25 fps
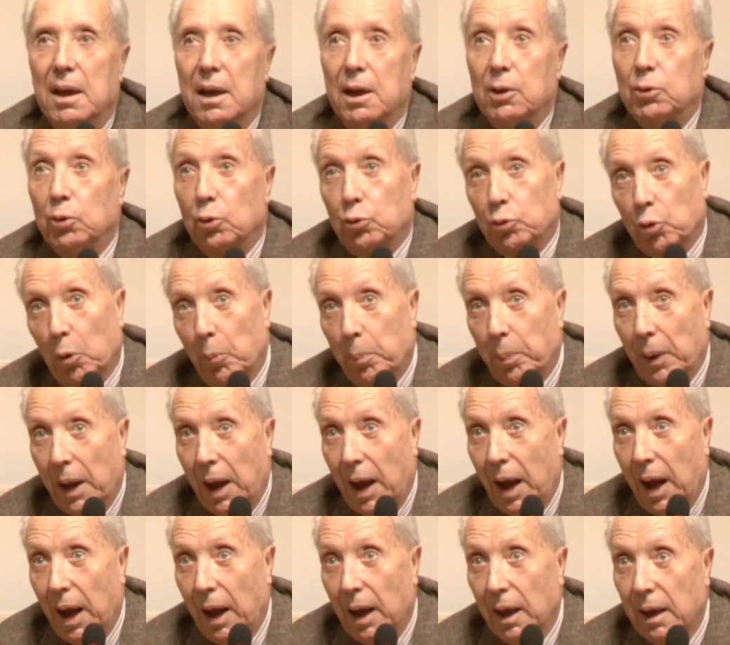Et d'autre
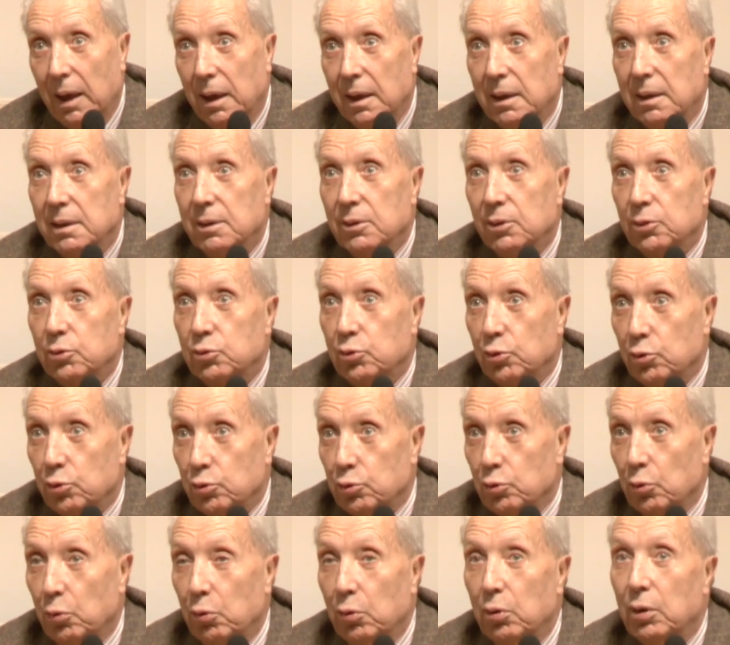part, euh, ce
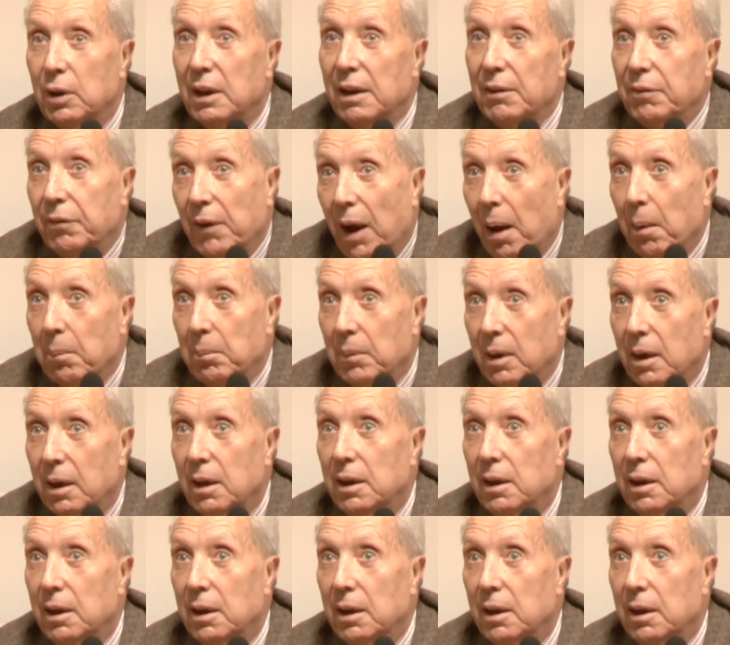sont les femmes.